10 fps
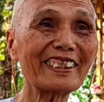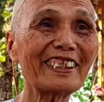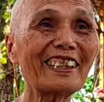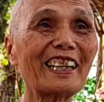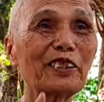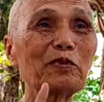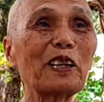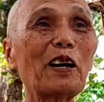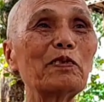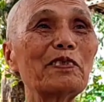cho là chung
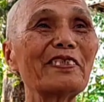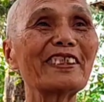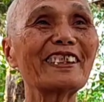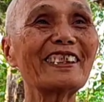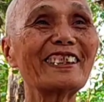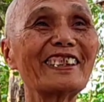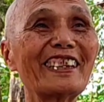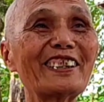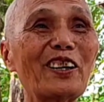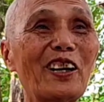cộng
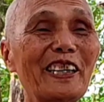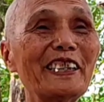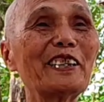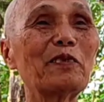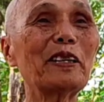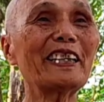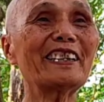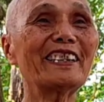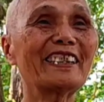nó chọi với đồng minh